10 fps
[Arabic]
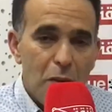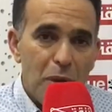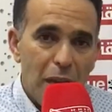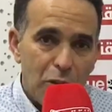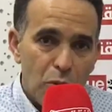
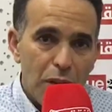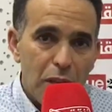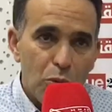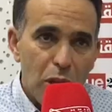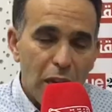بحيث
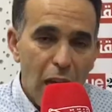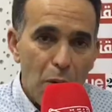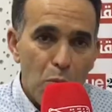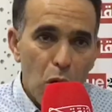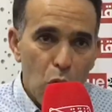ان هناك
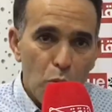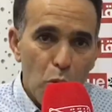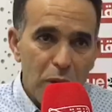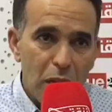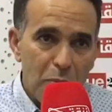اموال
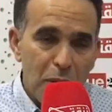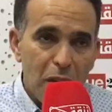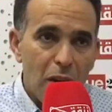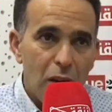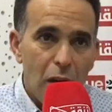عموميه
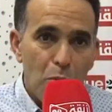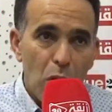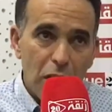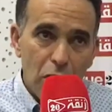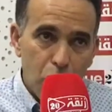كبيره
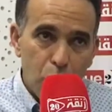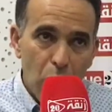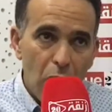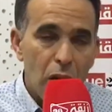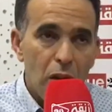اموال ديال
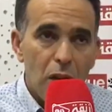الدوله